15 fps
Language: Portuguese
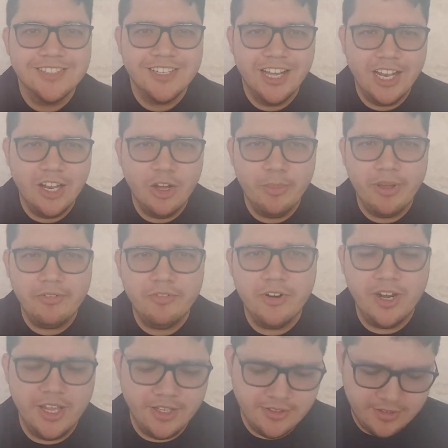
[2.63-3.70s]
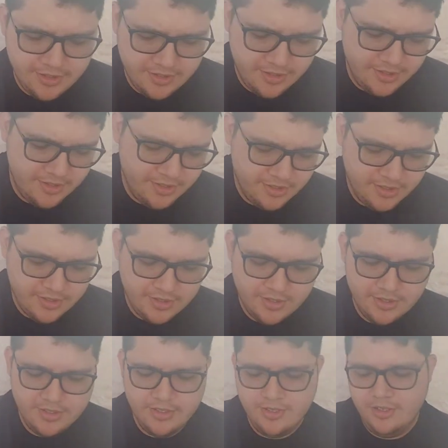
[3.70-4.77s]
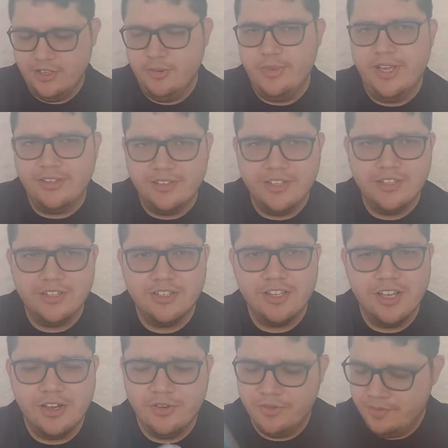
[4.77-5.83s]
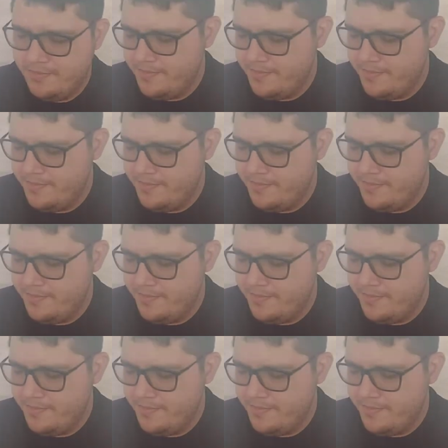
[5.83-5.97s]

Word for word: Hello, my friends! Como é que vocês estão?